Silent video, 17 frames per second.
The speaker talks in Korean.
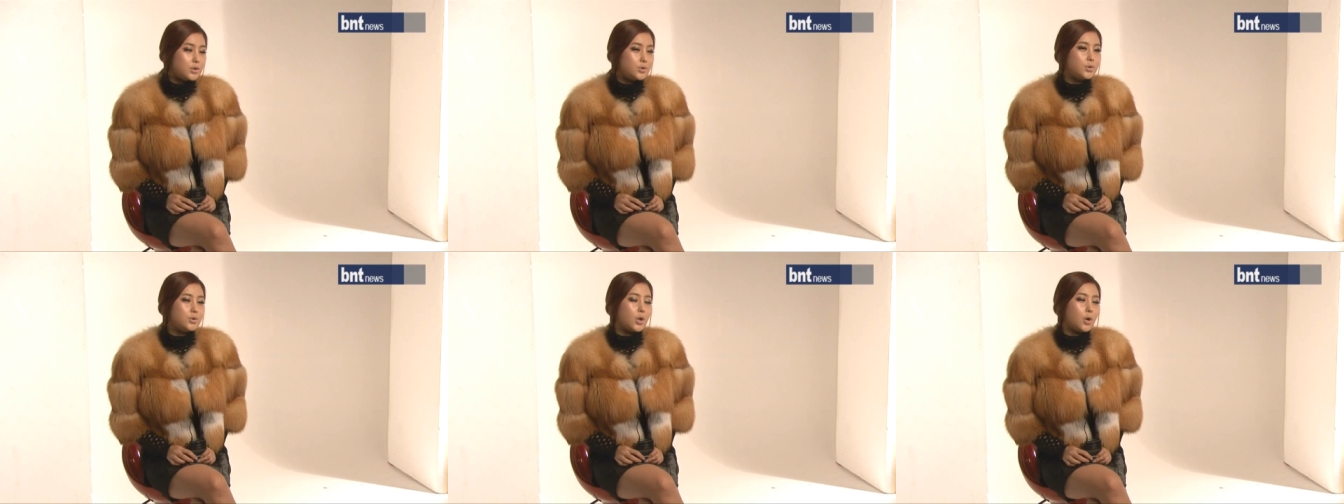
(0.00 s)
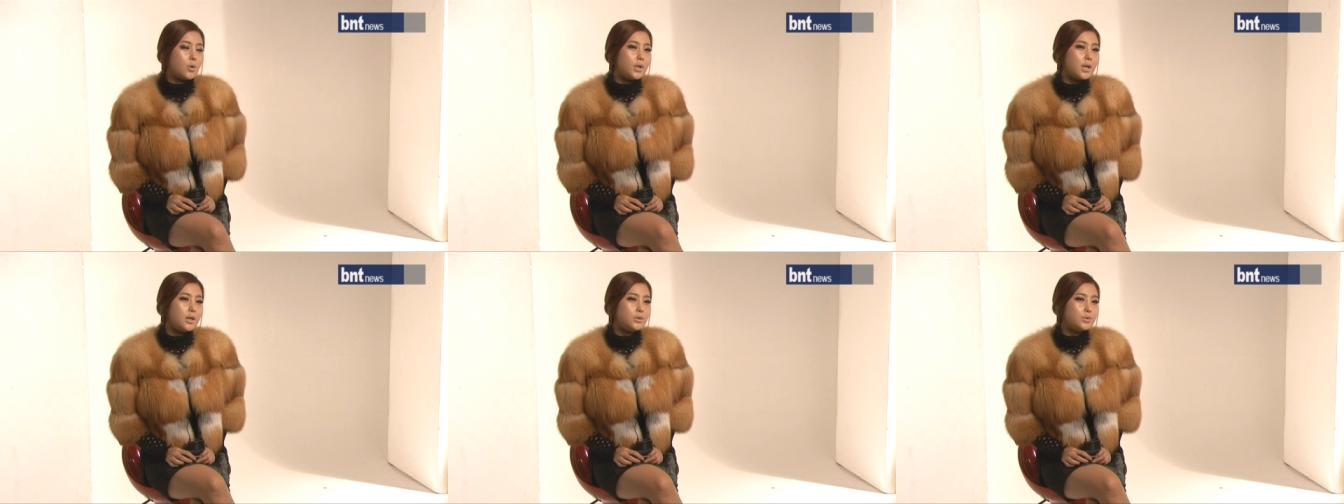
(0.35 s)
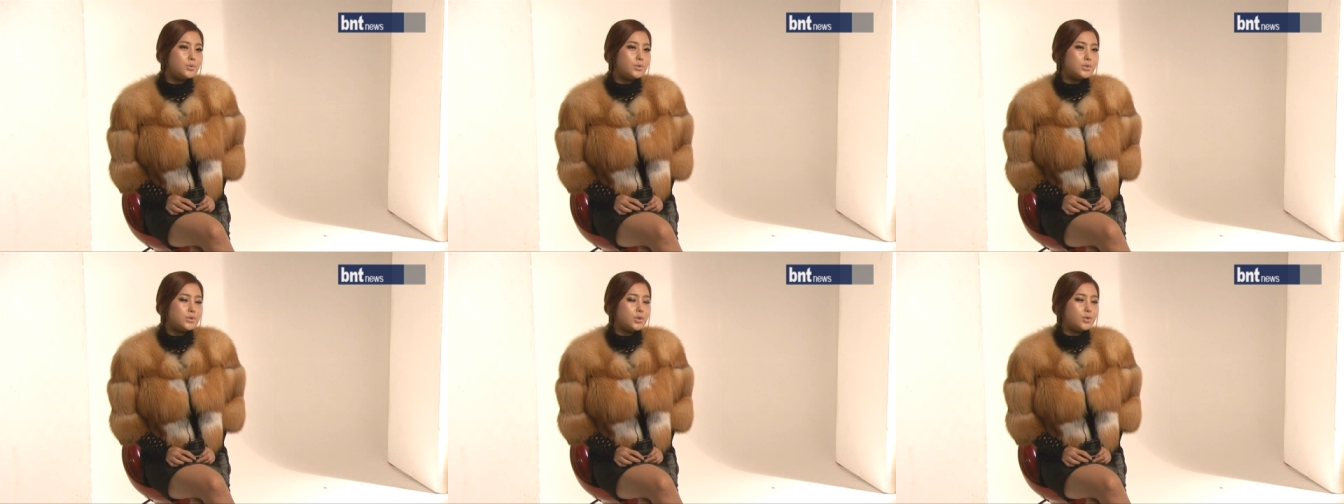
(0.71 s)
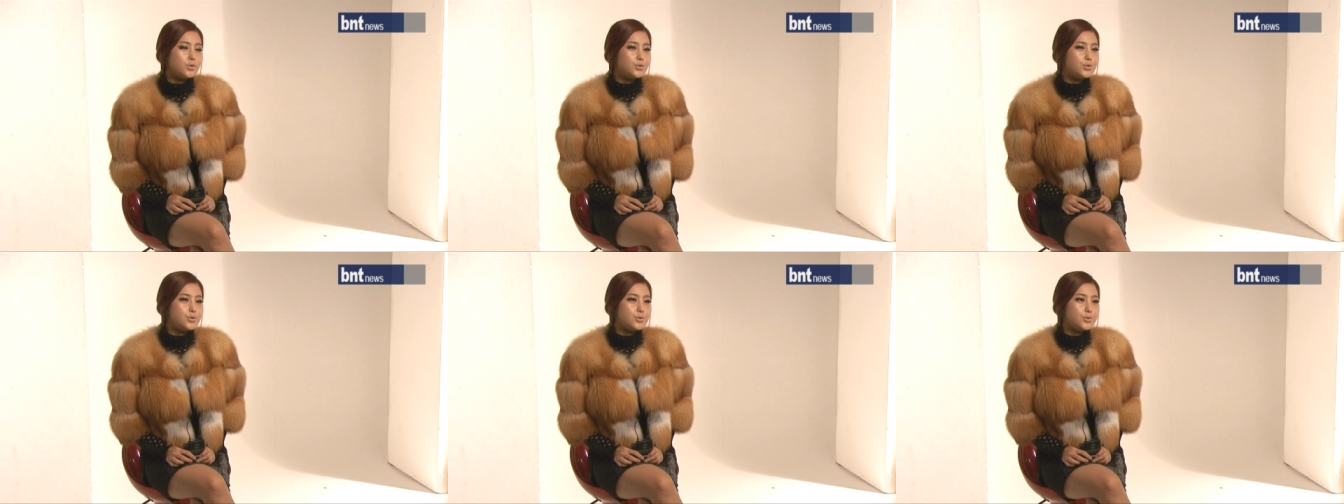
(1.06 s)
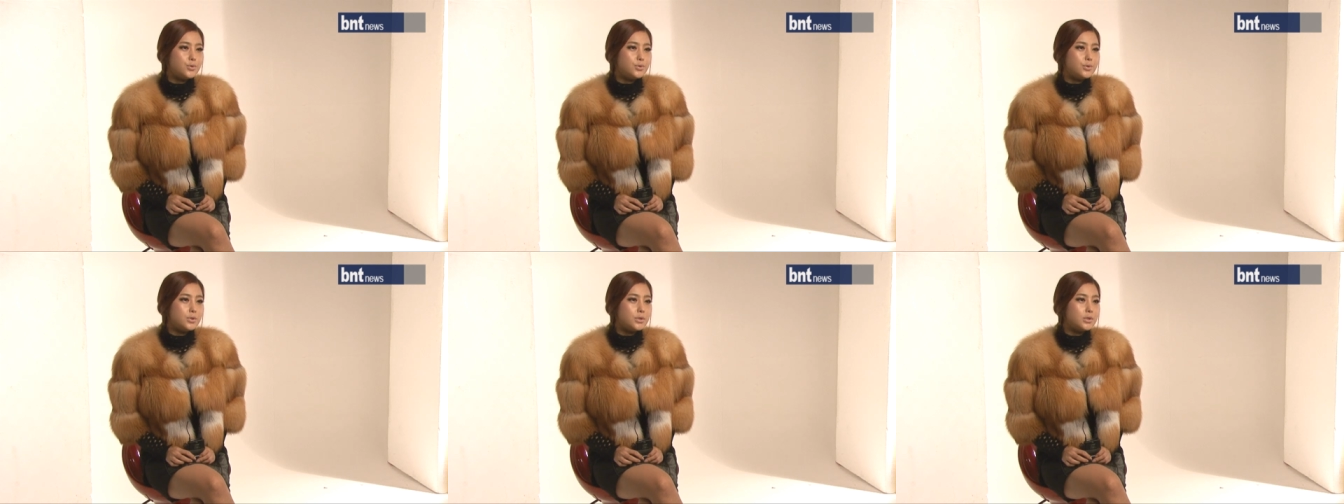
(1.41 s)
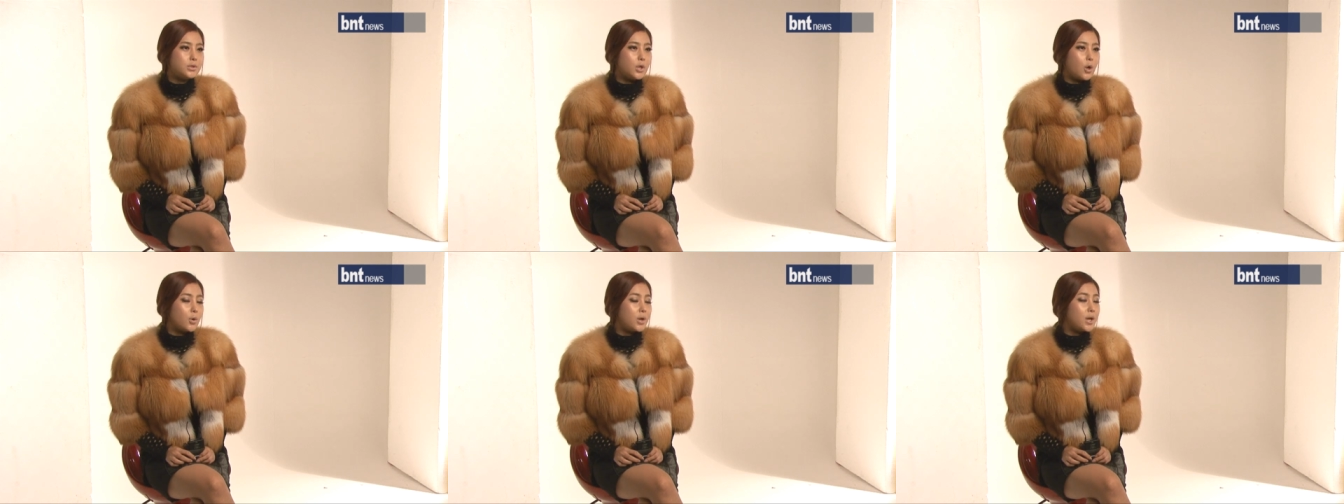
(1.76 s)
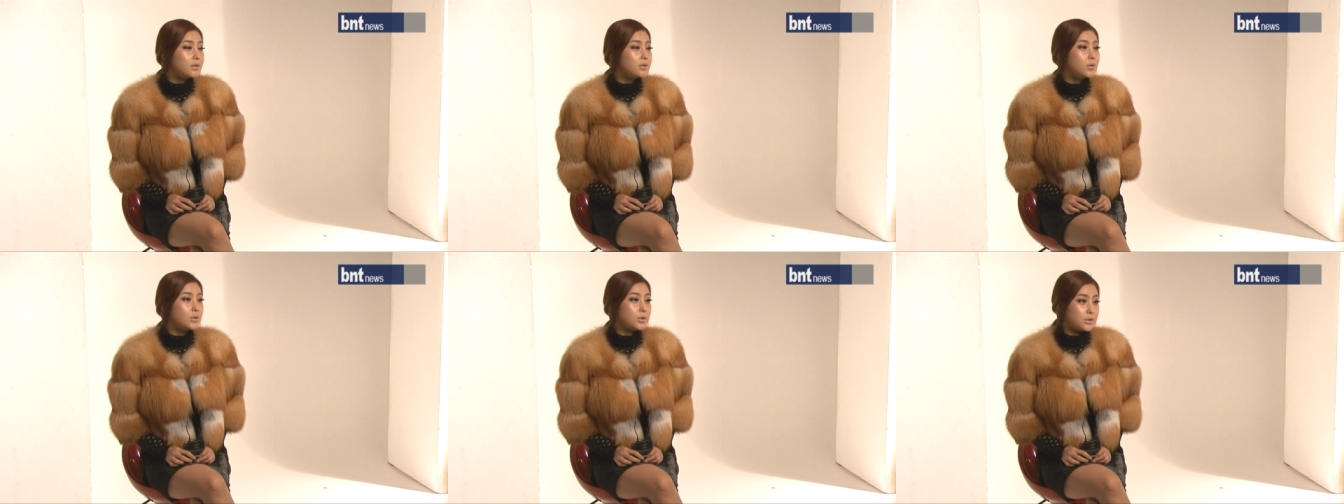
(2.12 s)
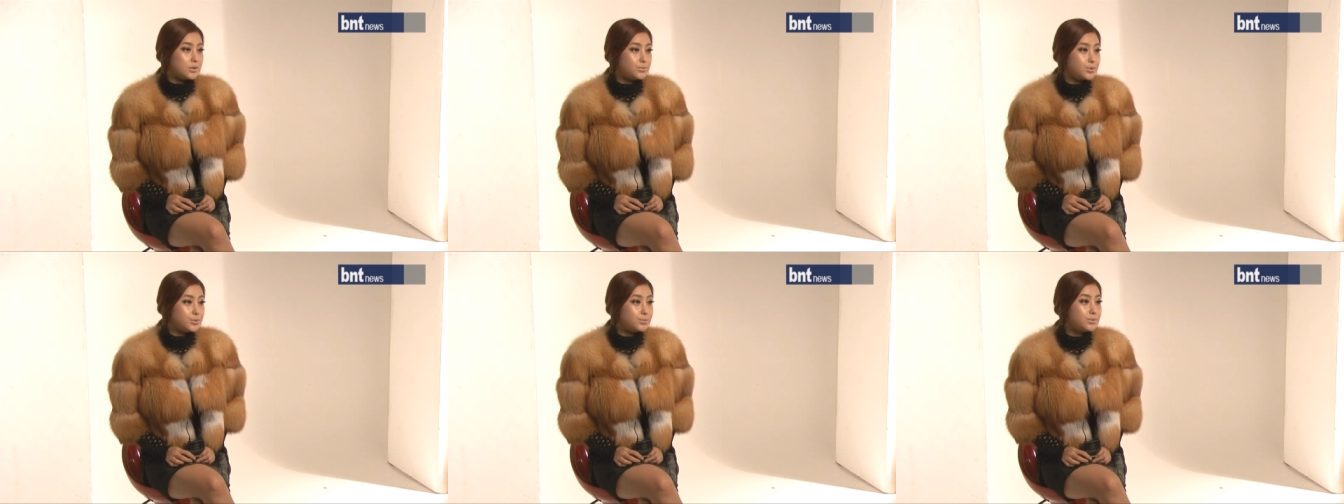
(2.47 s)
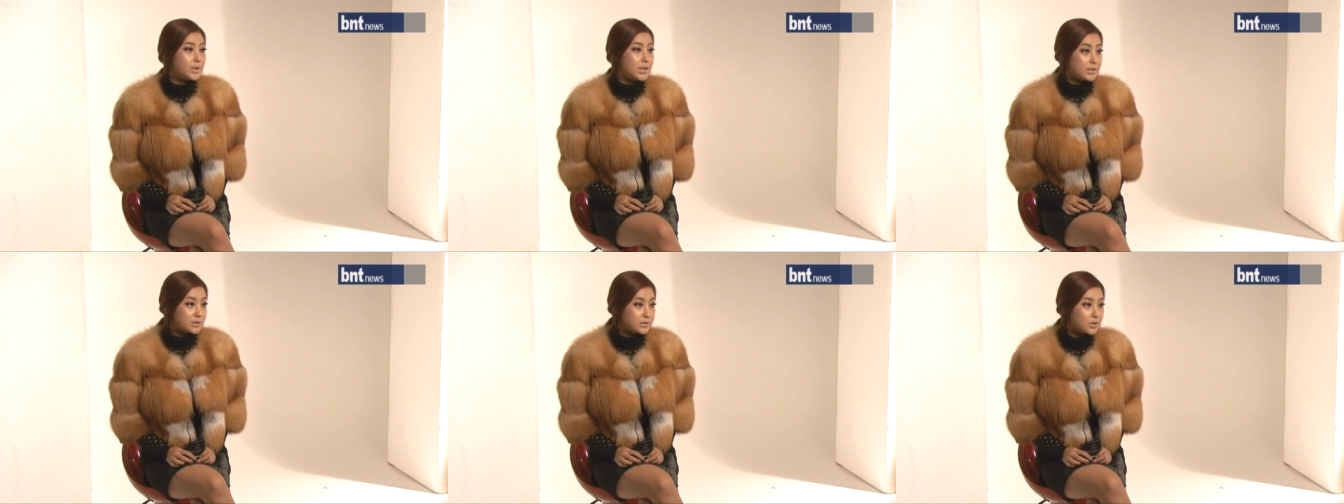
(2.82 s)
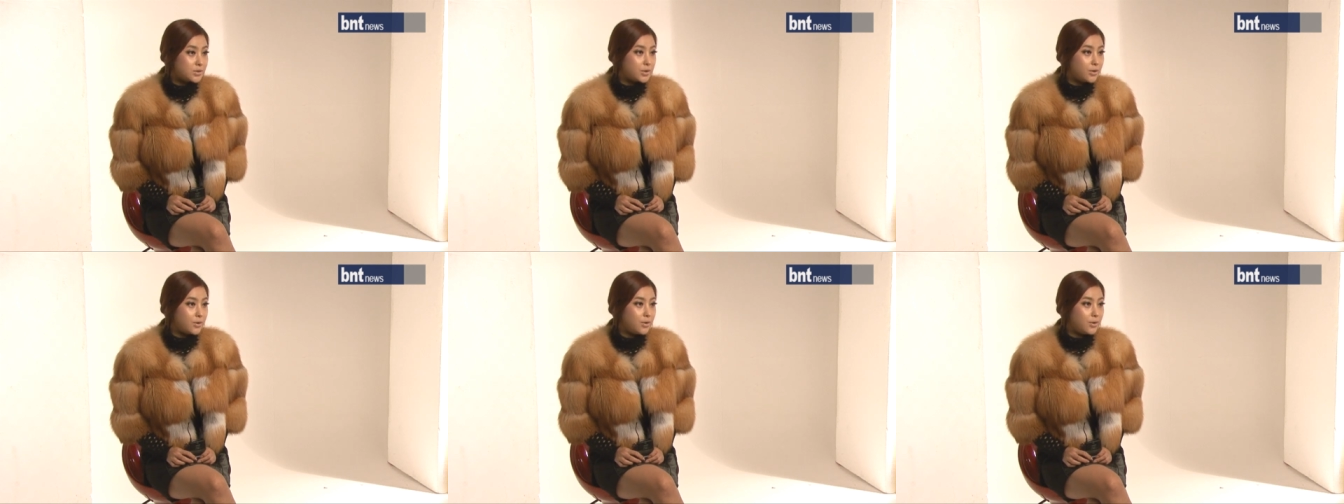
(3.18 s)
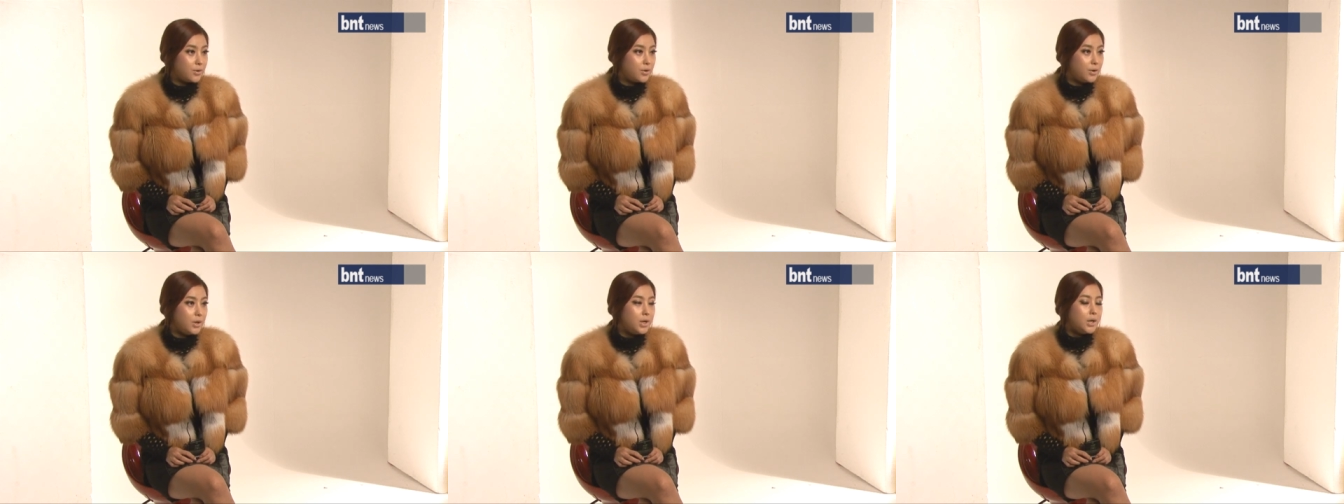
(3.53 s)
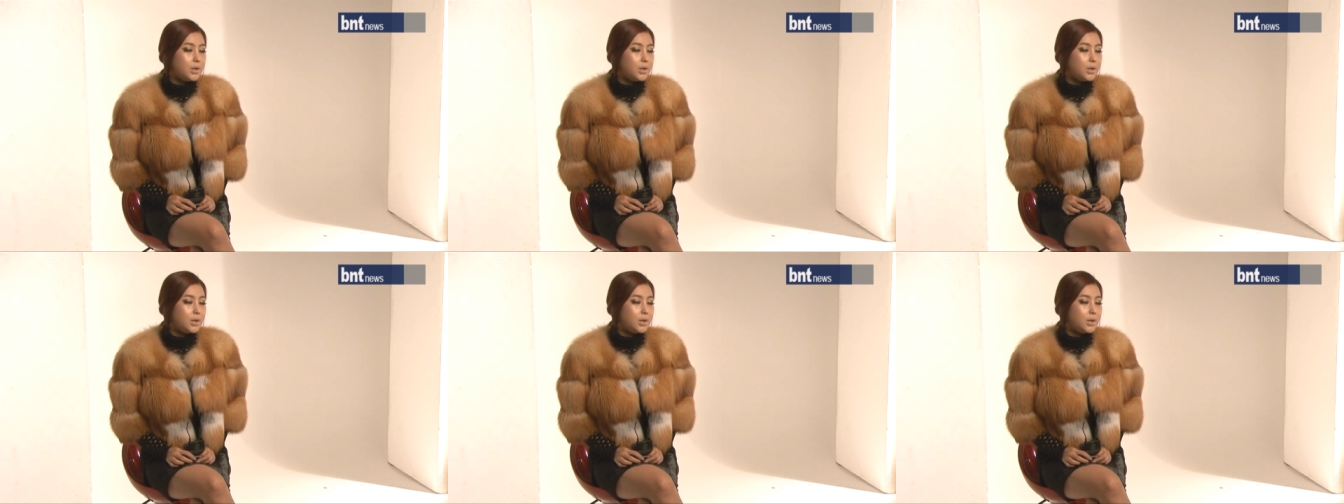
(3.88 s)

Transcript: 그리고 연예인으로서 줄 수 있는 그 영향력 있는 부분에 있어서